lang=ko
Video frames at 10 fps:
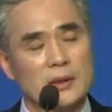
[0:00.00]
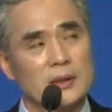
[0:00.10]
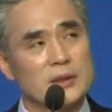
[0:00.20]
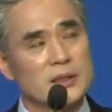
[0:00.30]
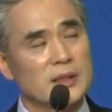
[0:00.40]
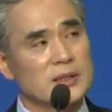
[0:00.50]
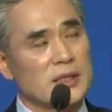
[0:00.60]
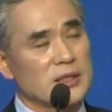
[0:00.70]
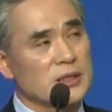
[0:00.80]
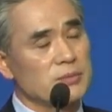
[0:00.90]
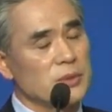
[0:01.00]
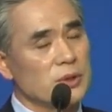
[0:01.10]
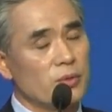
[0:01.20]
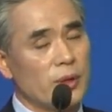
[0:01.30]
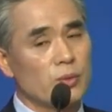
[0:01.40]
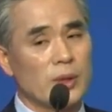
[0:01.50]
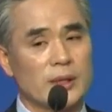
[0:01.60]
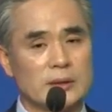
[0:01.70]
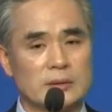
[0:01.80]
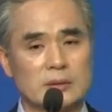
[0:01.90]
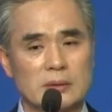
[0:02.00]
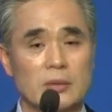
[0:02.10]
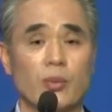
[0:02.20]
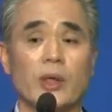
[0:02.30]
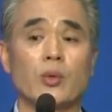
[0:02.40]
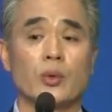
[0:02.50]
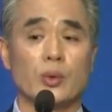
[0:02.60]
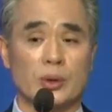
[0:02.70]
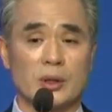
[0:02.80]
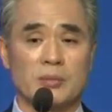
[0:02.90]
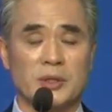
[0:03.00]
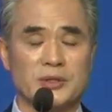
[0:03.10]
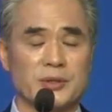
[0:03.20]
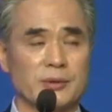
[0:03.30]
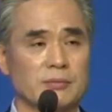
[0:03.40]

지난 40년을 회고하는 그런 회고록이면서